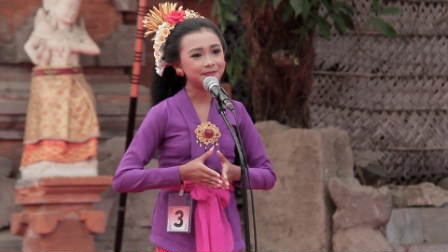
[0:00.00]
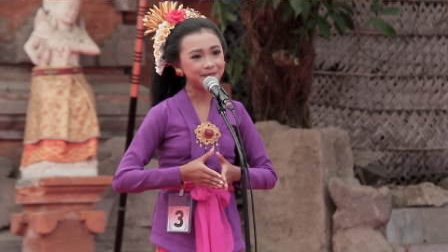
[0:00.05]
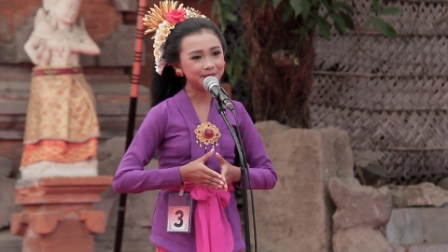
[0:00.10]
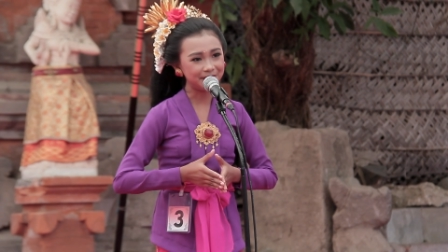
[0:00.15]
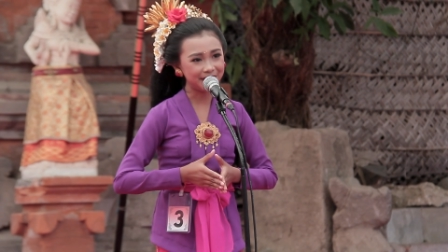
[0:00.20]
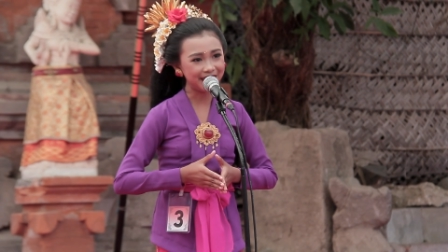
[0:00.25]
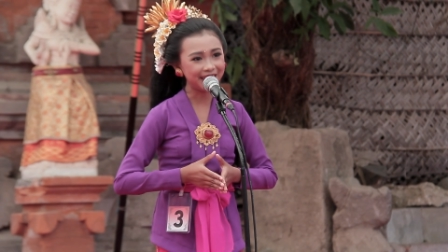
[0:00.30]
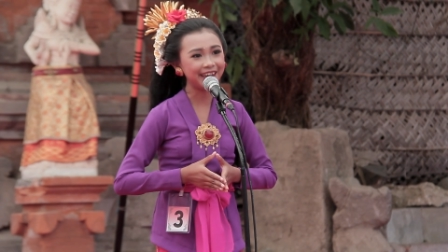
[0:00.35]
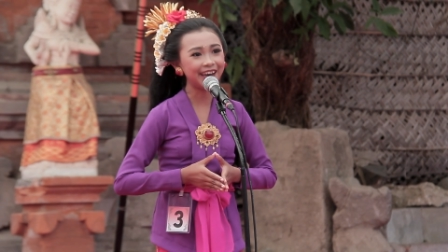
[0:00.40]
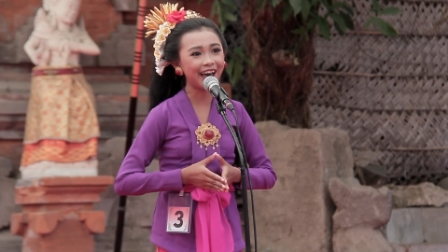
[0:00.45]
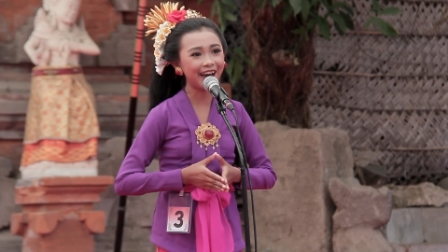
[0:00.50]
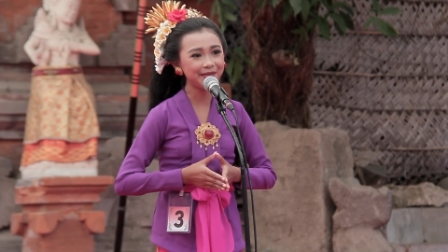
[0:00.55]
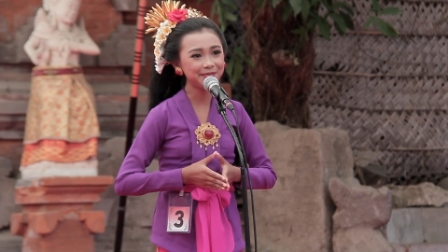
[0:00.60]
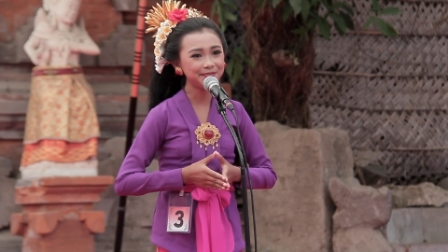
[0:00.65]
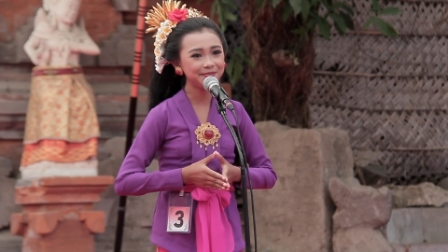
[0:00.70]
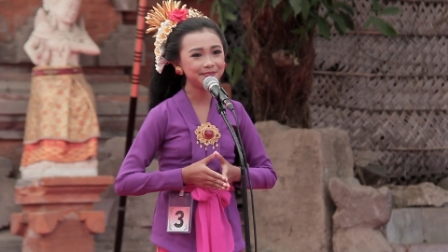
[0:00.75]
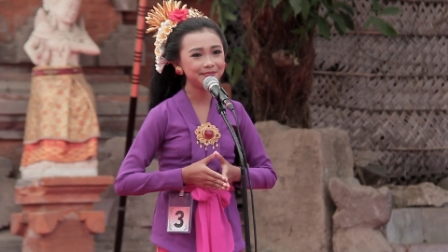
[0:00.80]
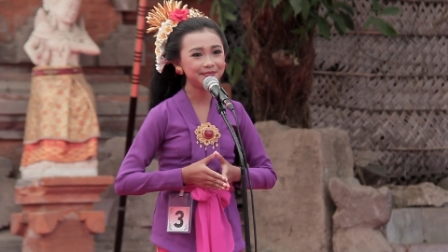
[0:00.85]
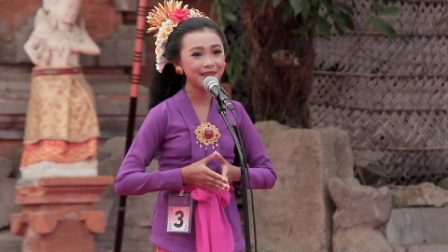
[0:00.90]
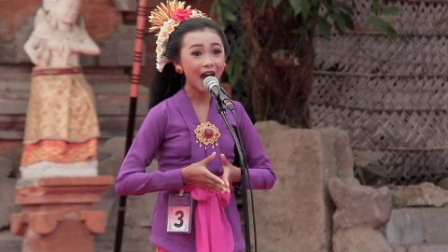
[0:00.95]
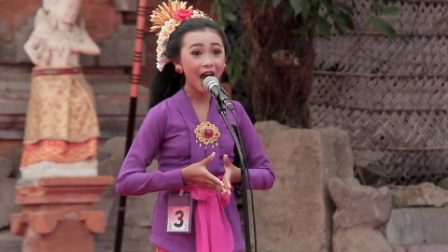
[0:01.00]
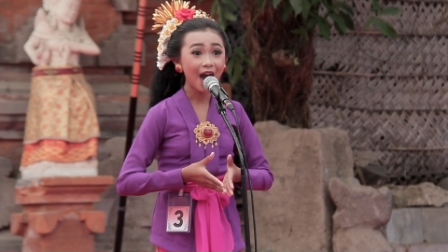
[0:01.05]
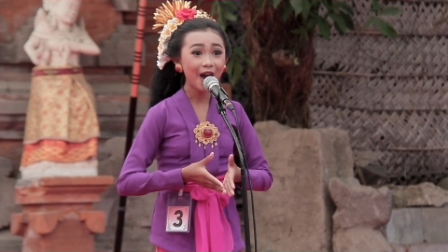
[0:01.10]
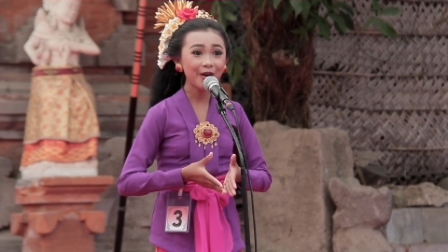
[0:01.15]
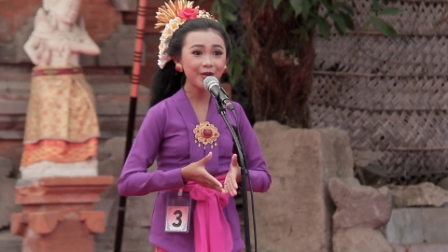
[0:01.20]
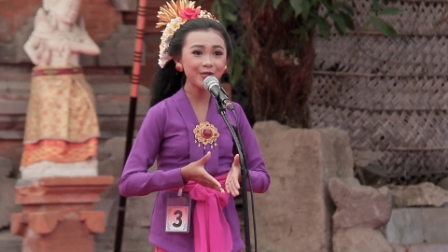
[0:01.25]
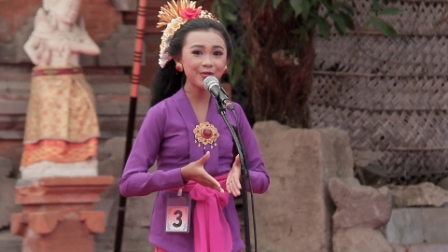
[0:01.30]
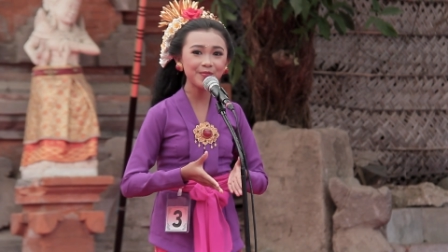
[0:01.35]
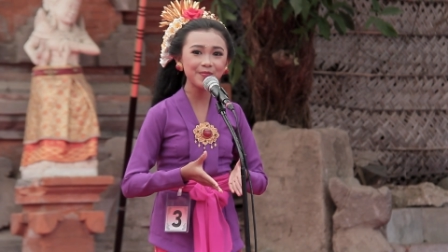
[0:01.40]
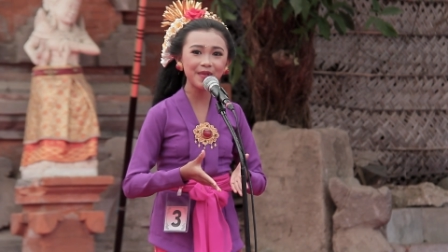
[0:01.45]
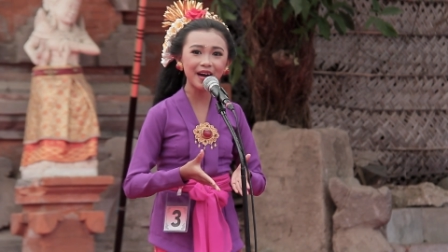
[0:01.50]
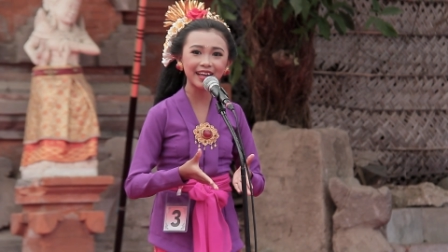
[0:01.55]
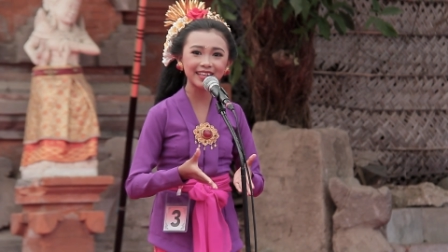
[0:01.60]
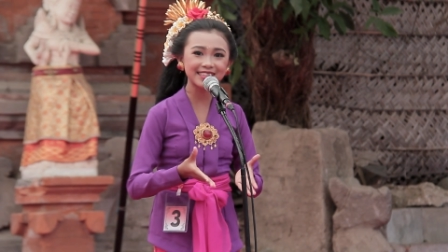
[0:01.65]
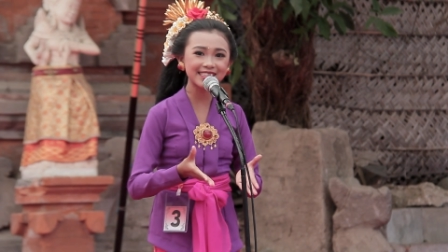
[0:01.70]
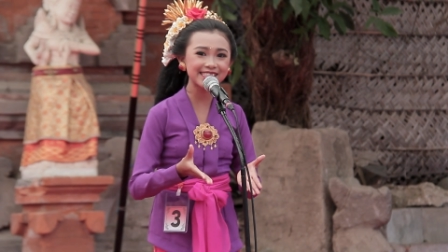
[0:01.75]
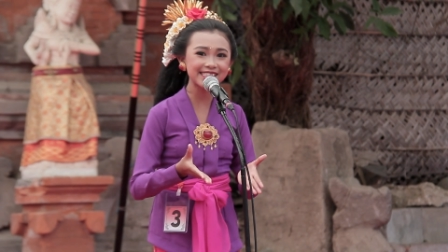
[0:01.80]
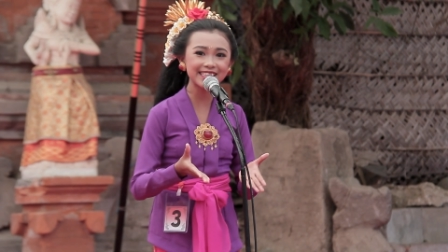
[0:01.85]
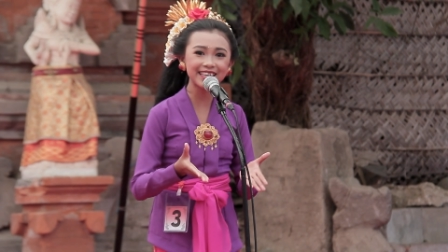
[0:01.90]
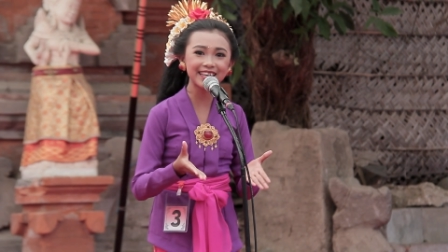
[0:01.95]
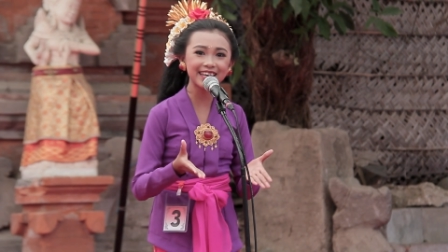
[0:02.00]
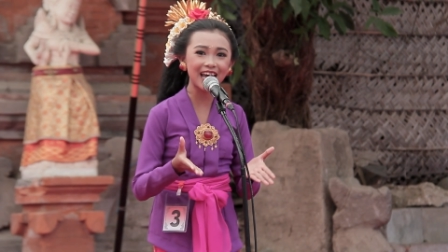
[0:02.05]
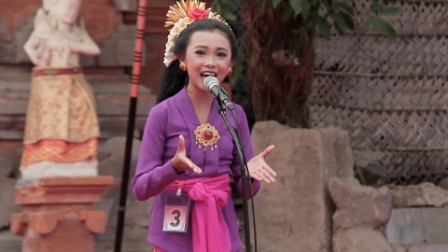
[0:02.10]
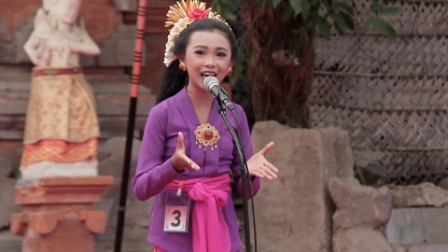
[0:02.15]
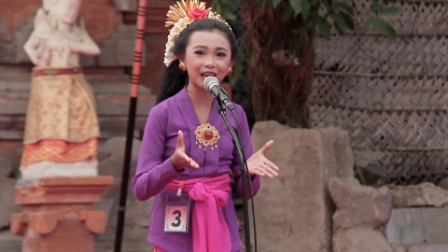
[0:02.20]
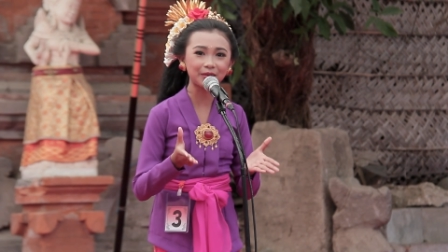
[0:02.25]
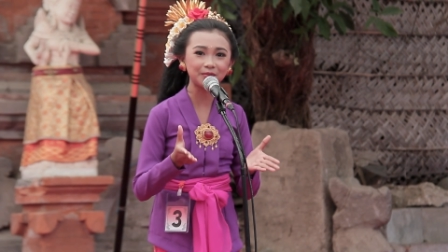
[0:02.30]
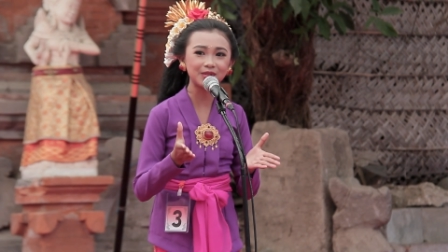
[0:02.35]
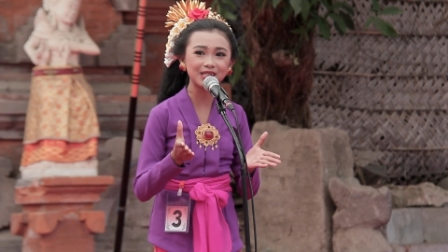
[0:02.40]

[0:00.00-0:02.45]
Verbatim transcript: minap umat sedar